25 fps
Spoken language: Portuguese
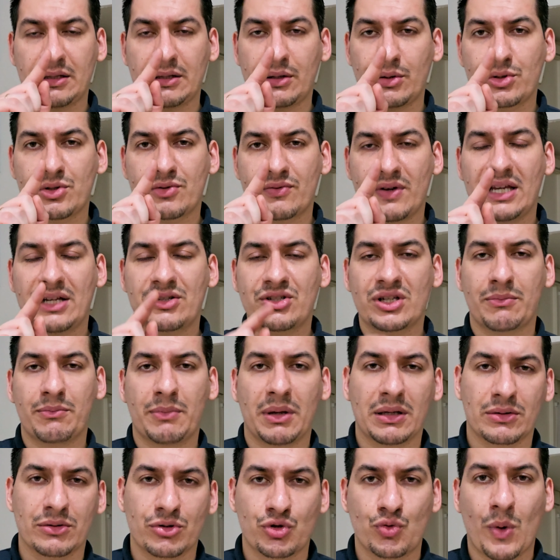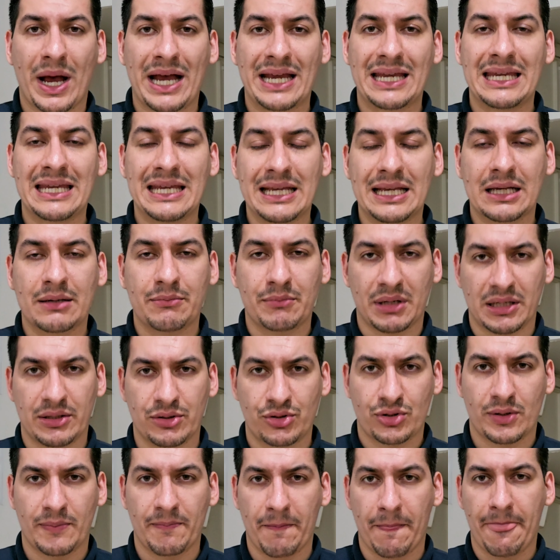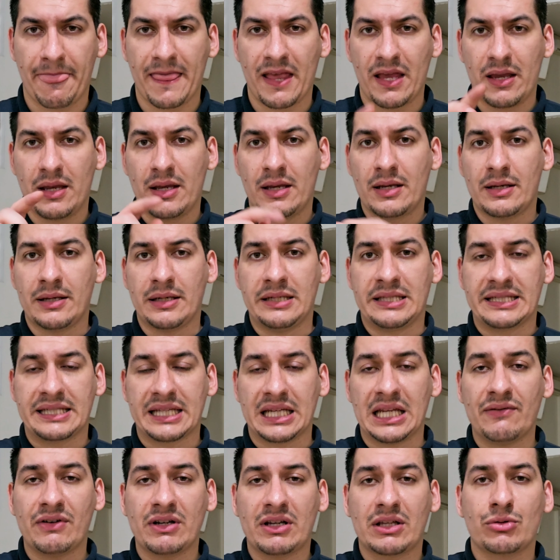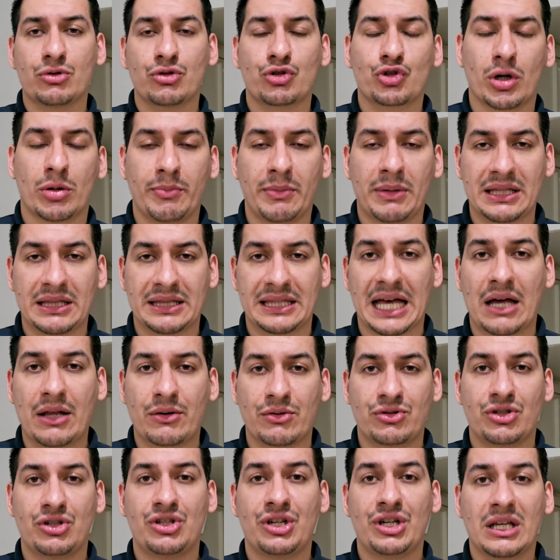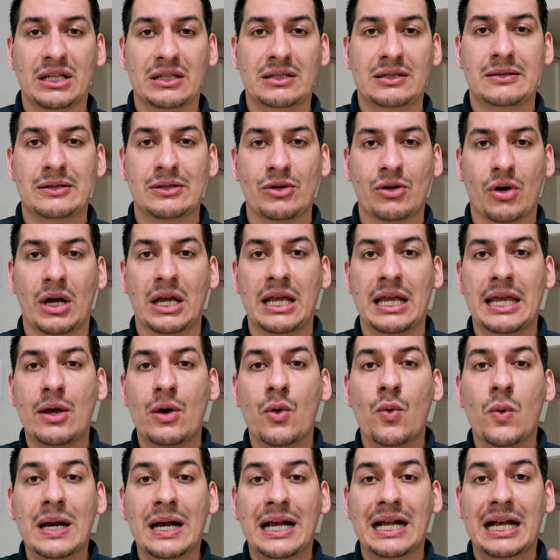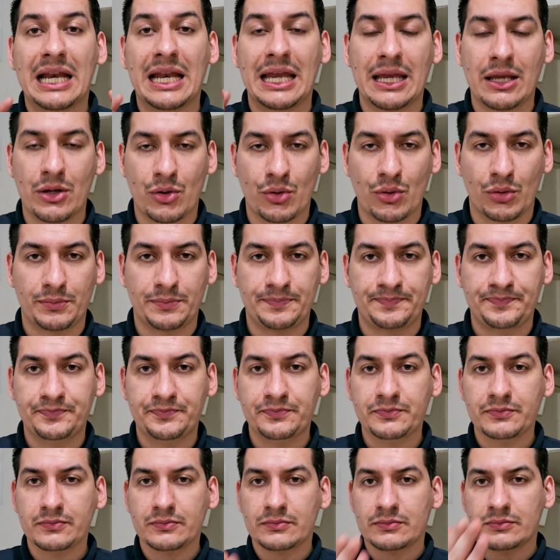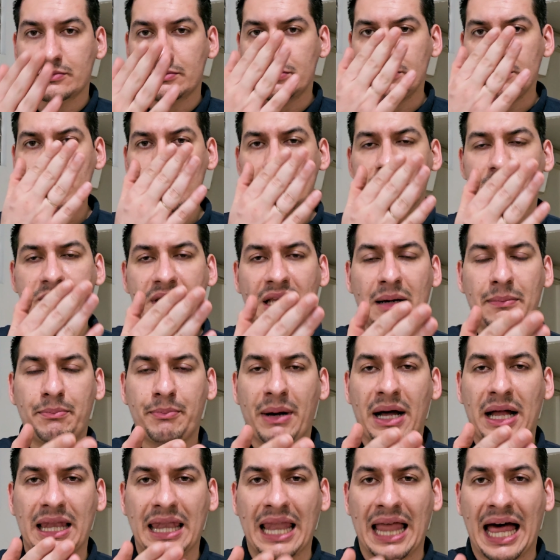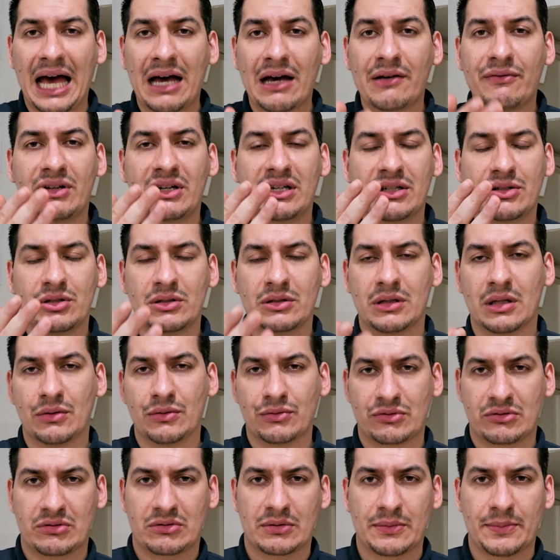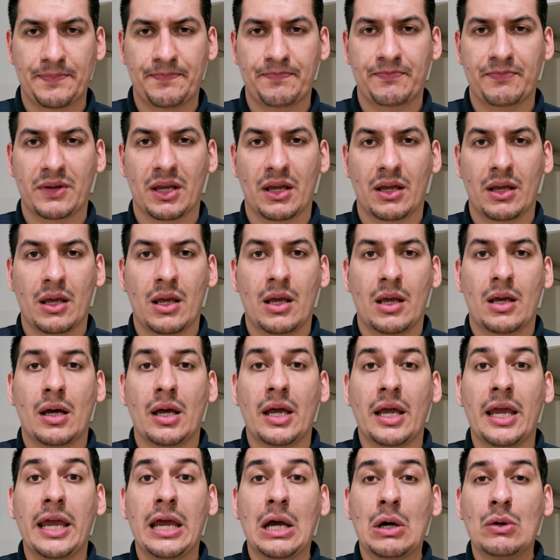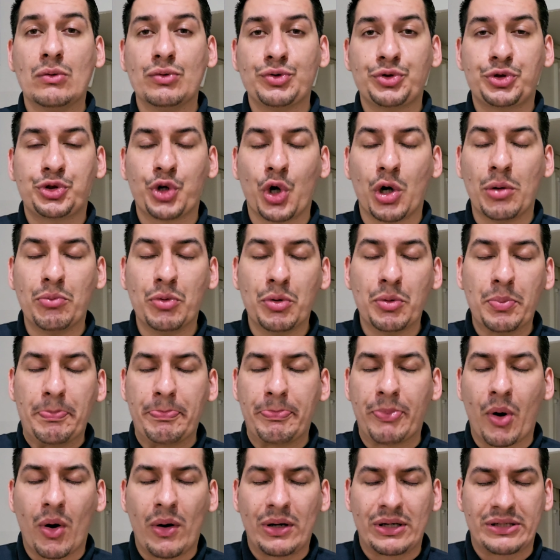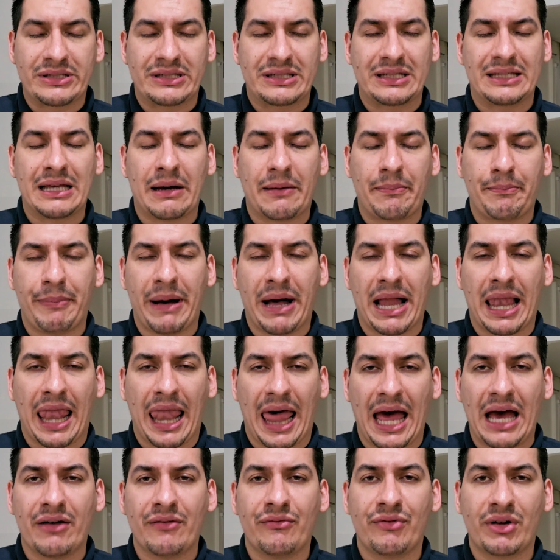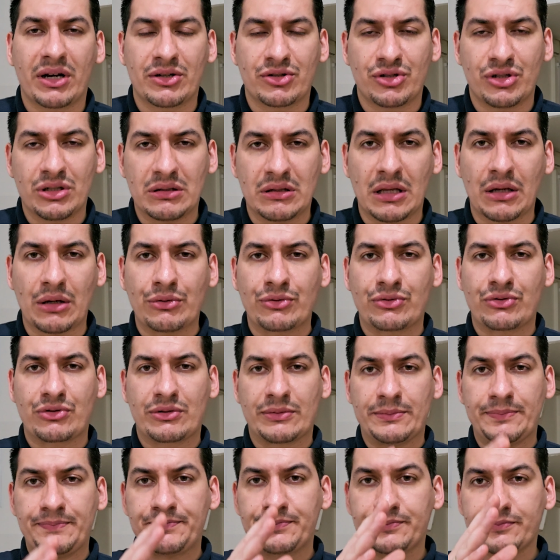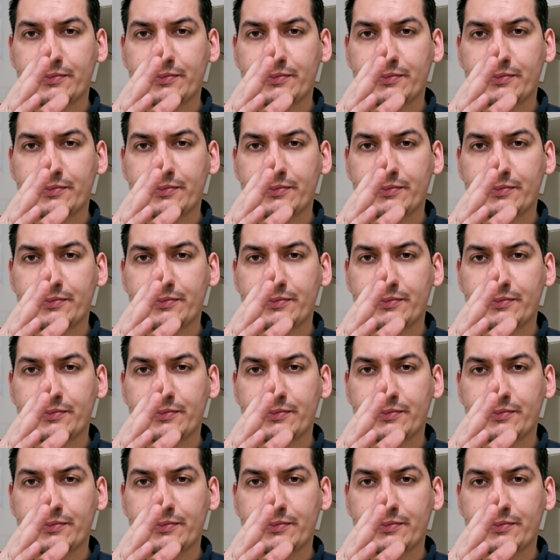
Que Deus venha te abençoar ricamente. Escreva aqui nos comentários e diga assim: ó, eu creio na palavra de Deus. Eu tomo posse da palavra de Deus